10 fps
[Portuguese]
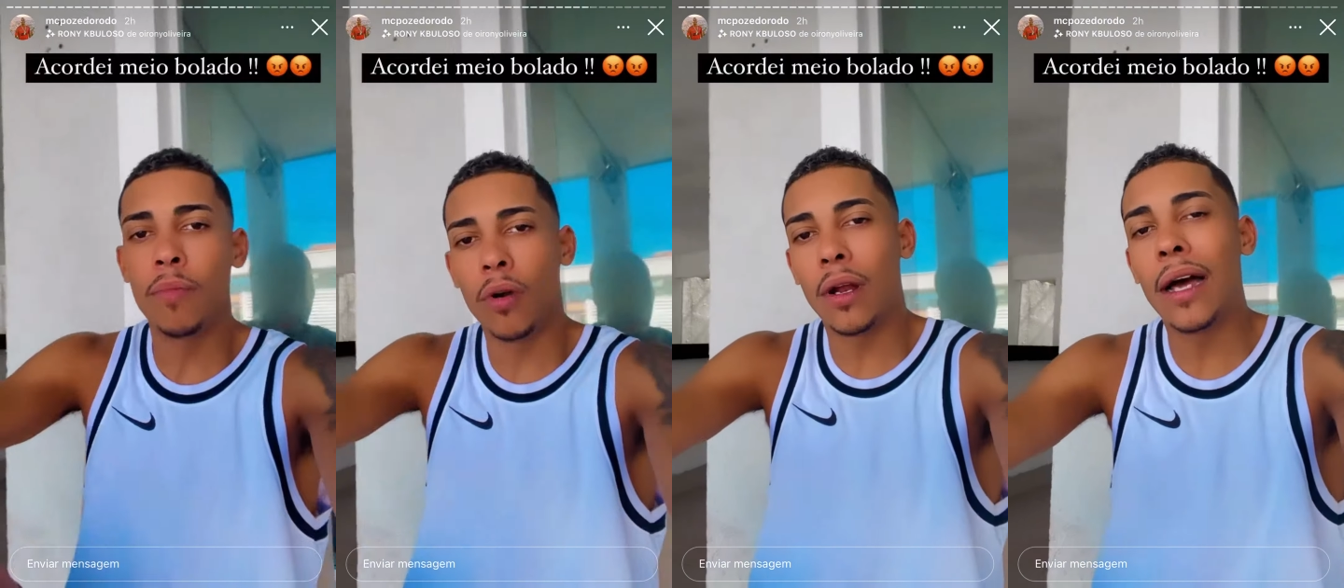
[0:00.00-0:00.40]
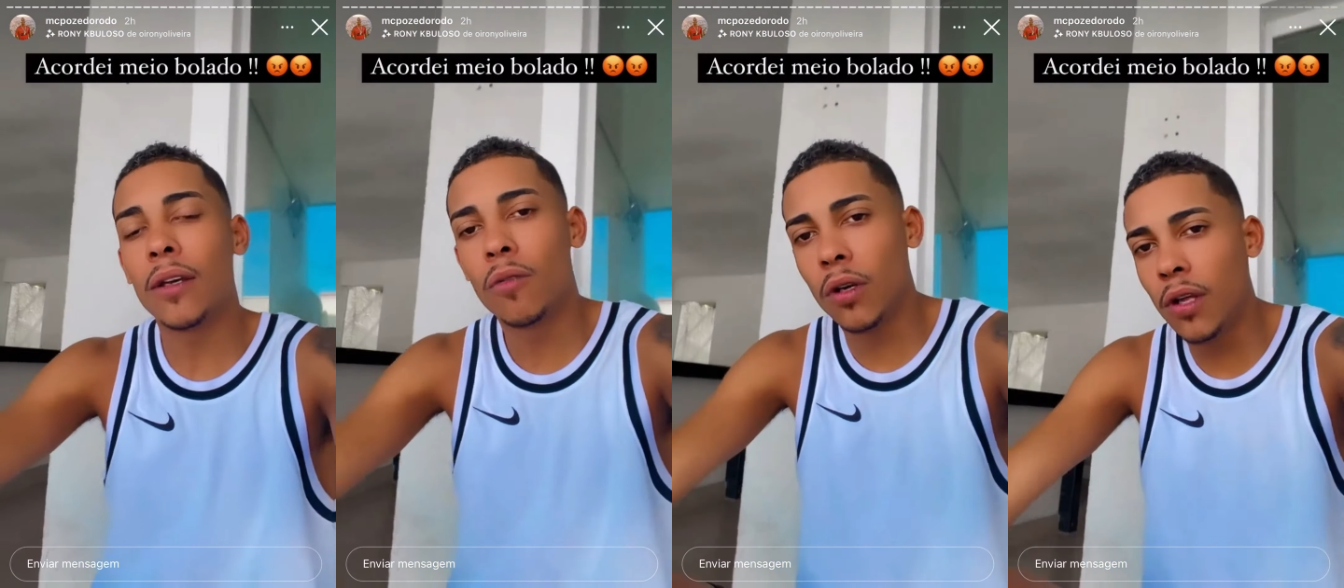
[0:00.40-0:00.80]
bolado,
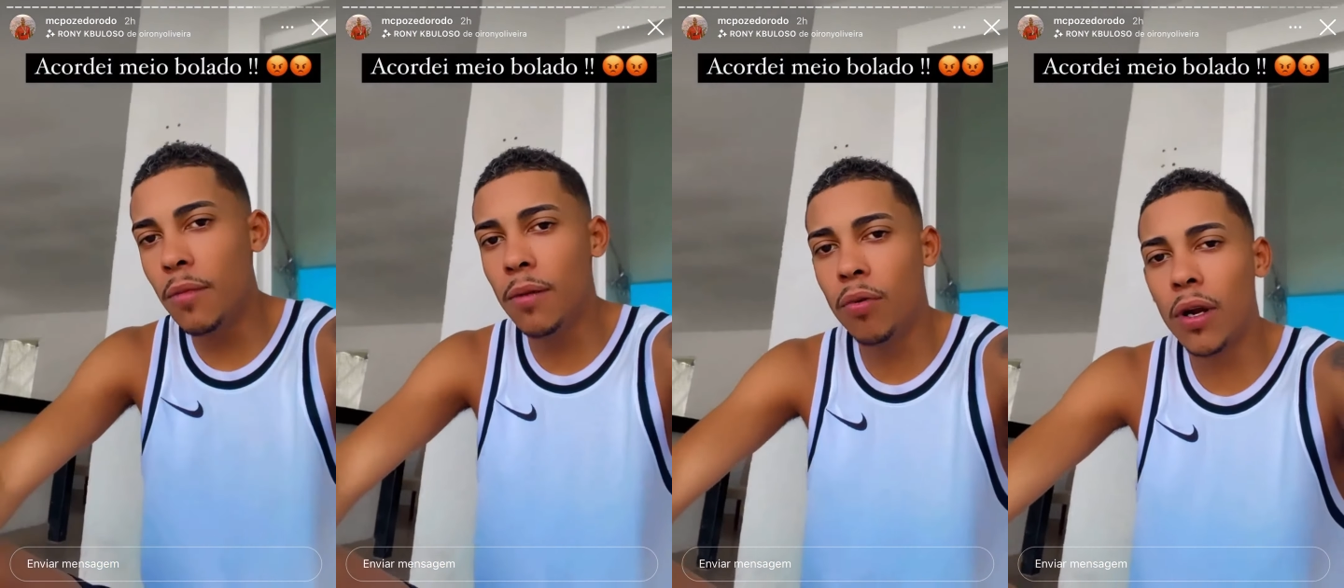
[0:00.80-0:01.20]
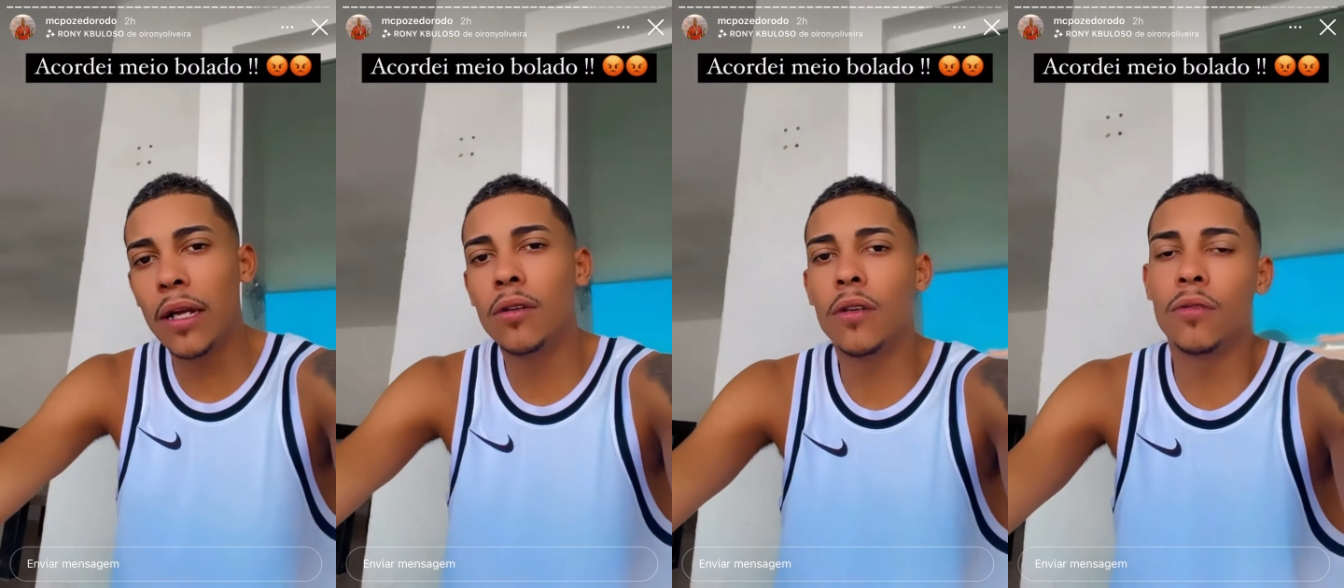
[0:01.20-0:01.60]
acordei meio
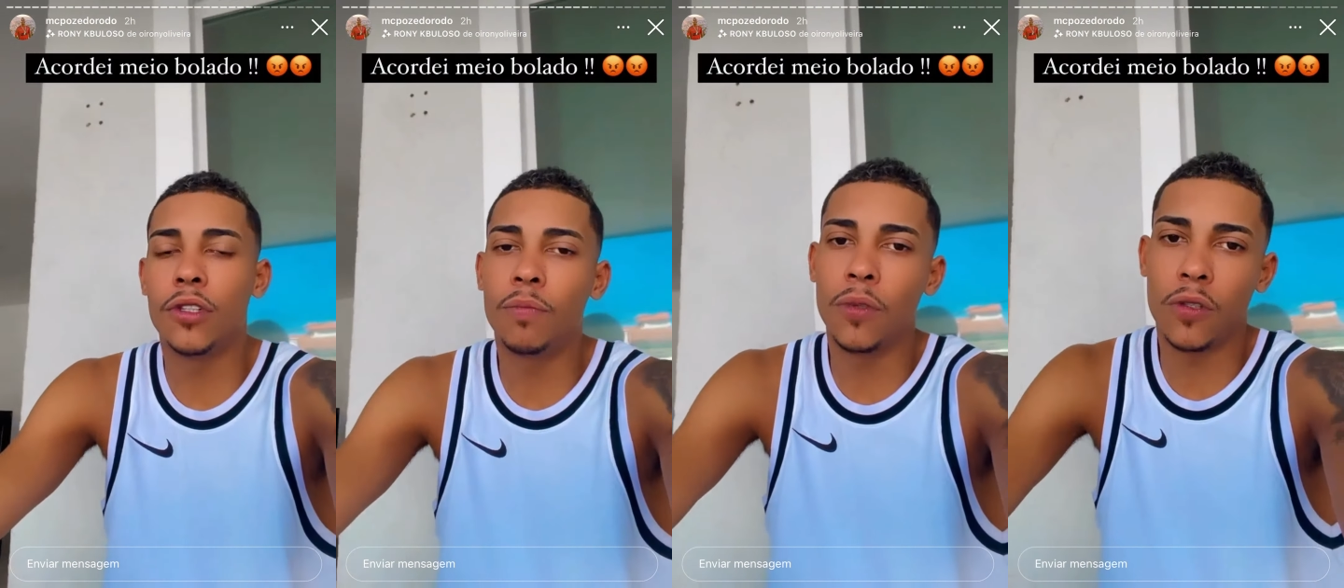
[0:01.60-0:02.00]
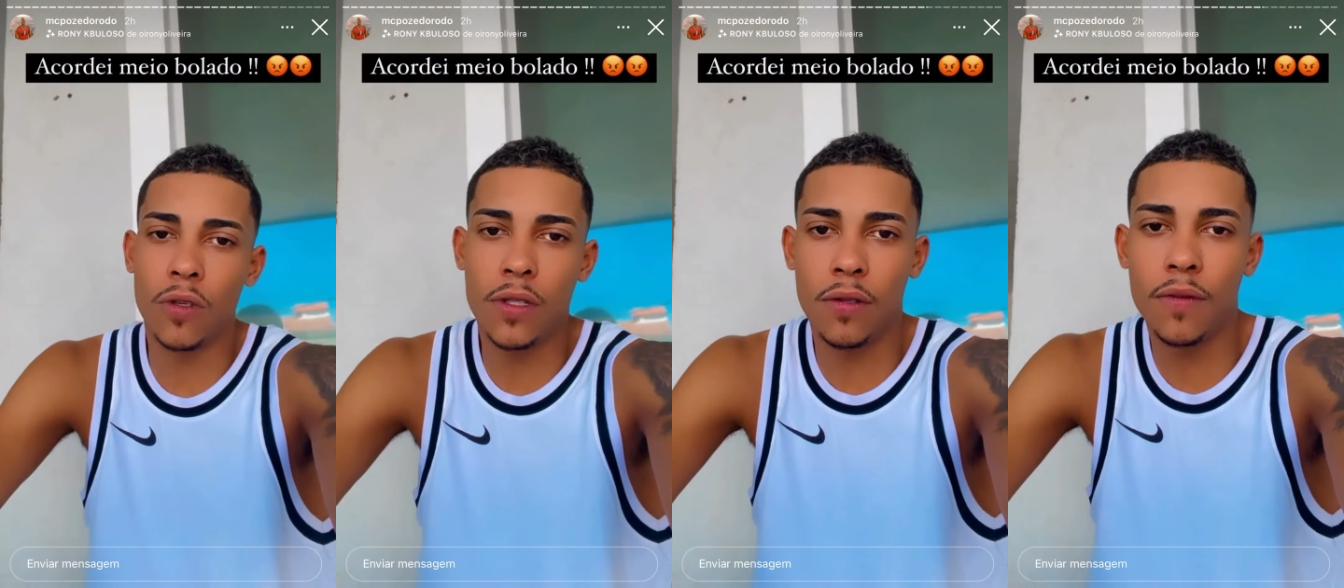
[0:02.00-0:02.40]
bolado, o Nego Di postou
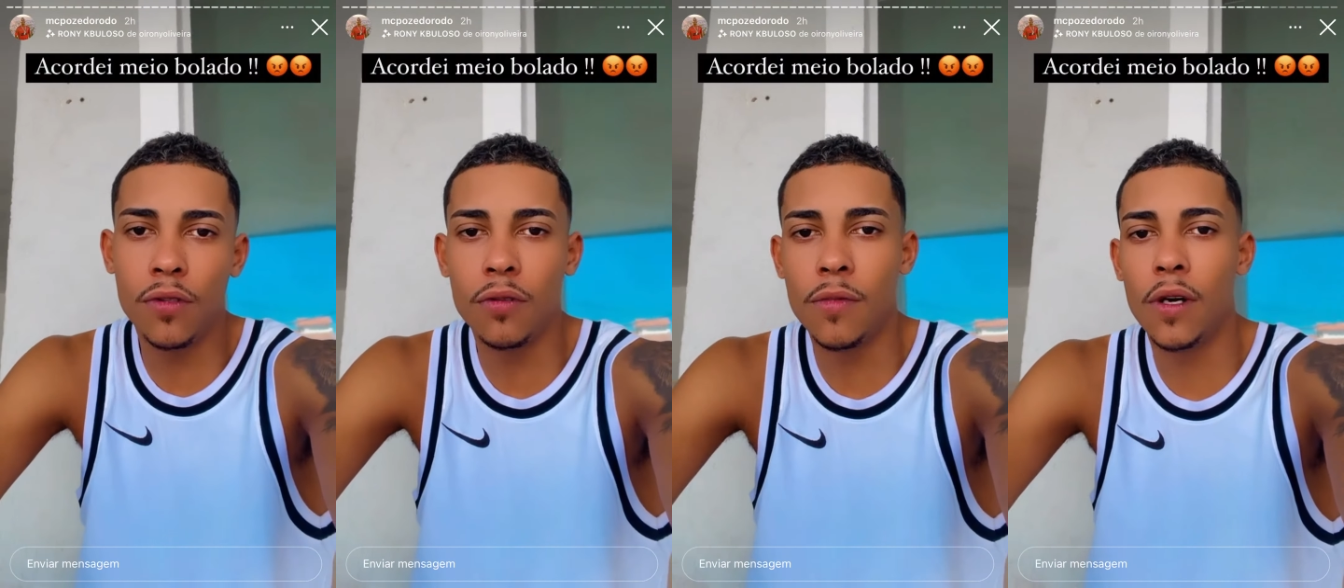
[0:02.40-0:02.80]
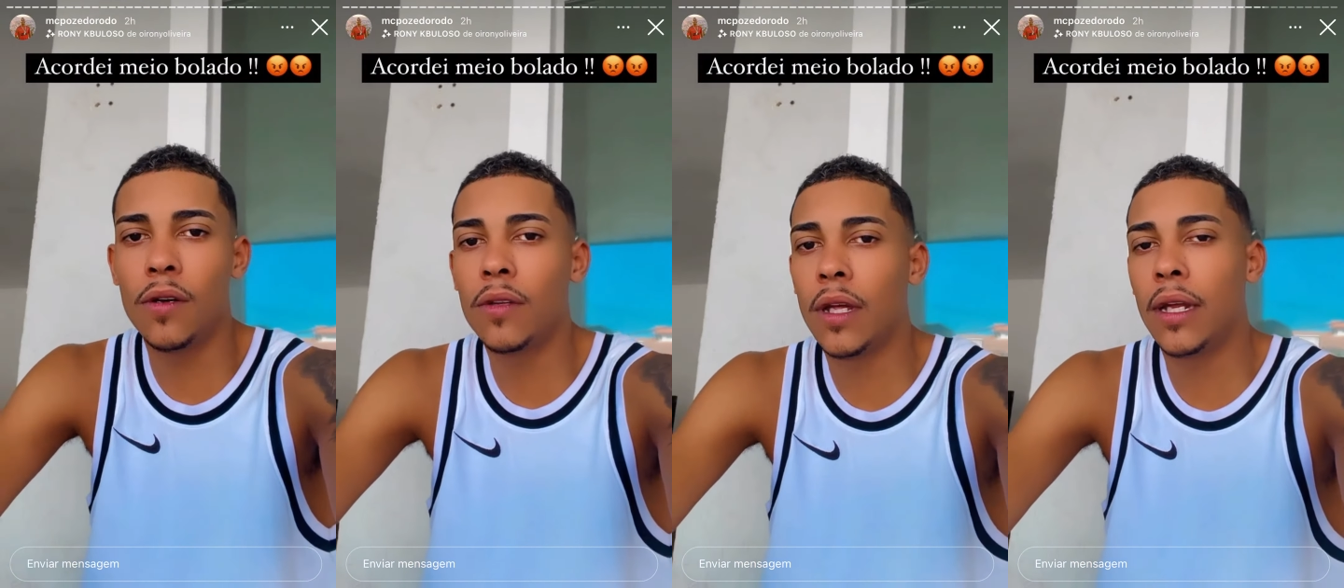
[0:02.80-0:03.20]
esse vídeo meu aí,
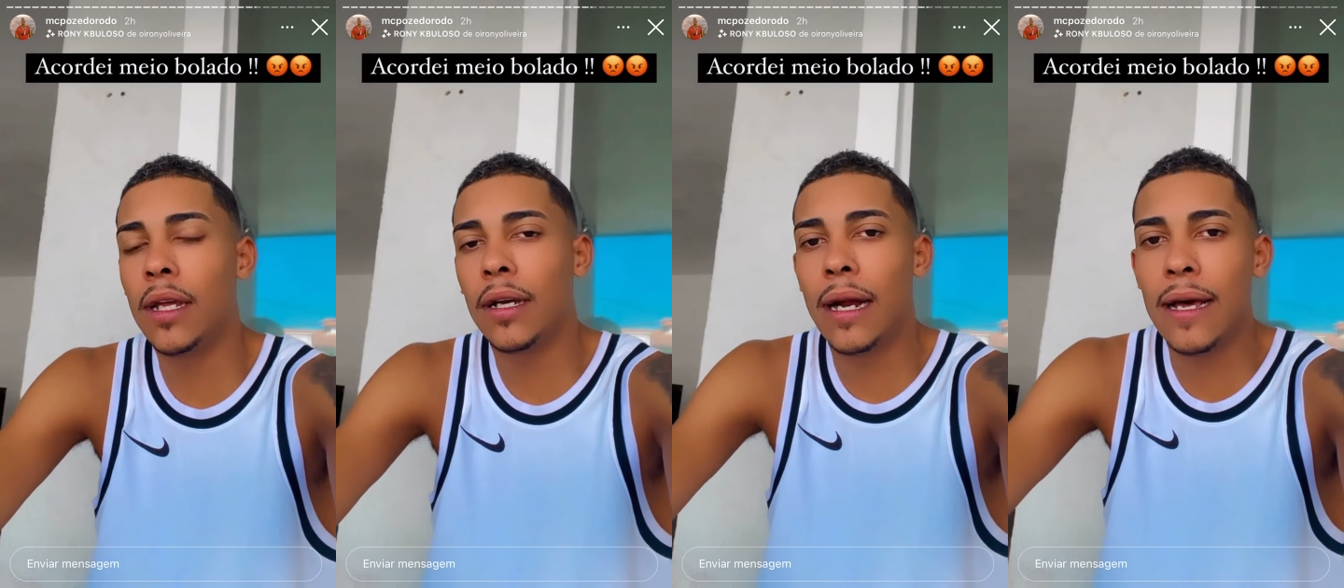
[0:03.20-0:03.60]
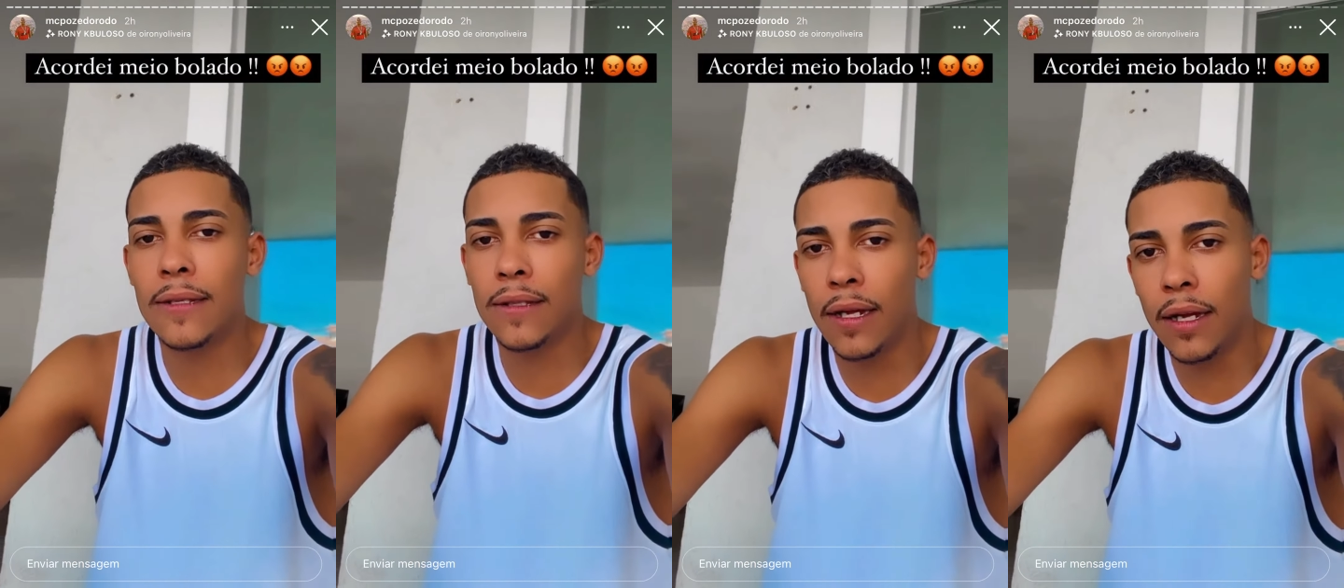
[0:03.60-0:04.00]
não tem nem
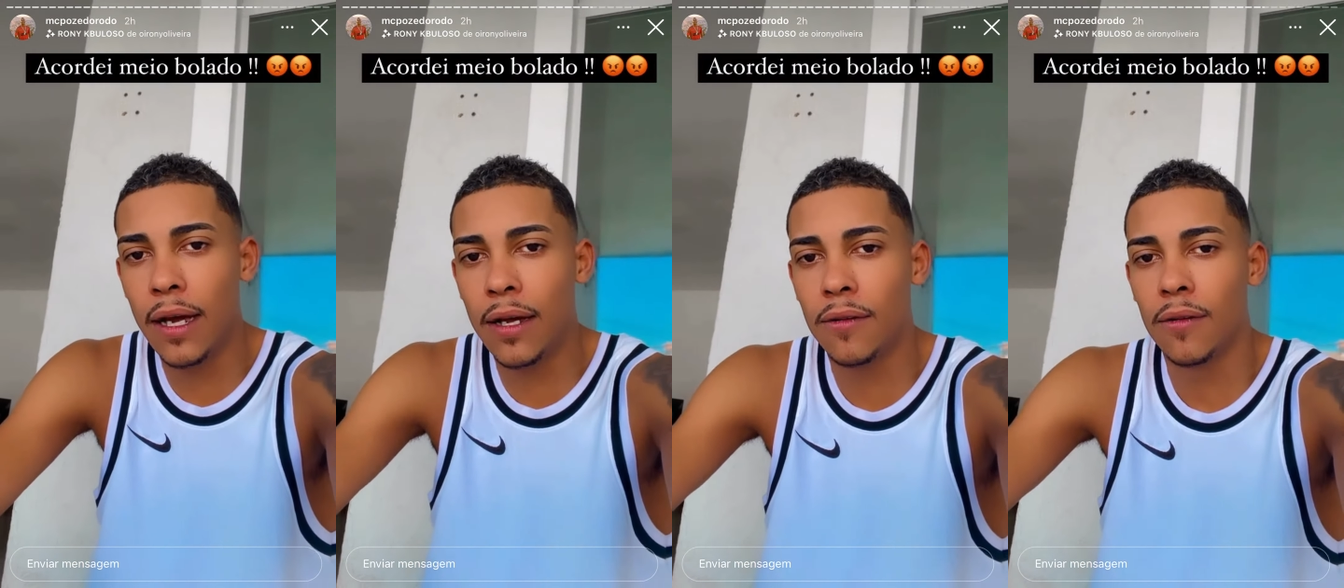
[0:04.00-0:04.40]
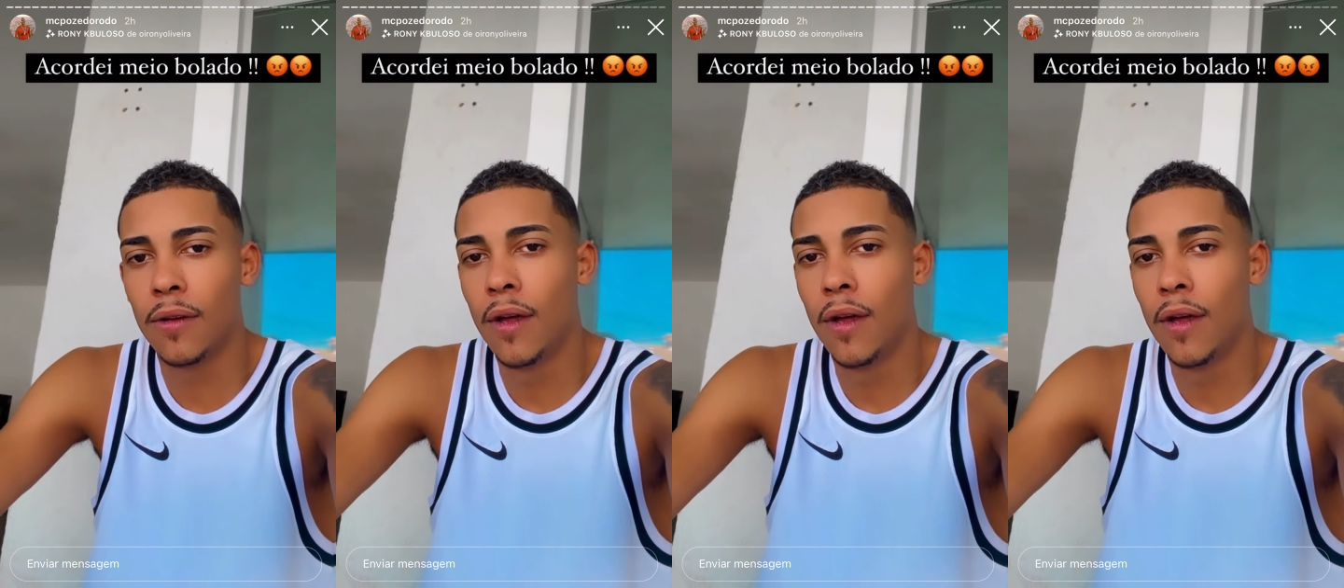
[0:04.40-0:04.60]
graça, tá ligado?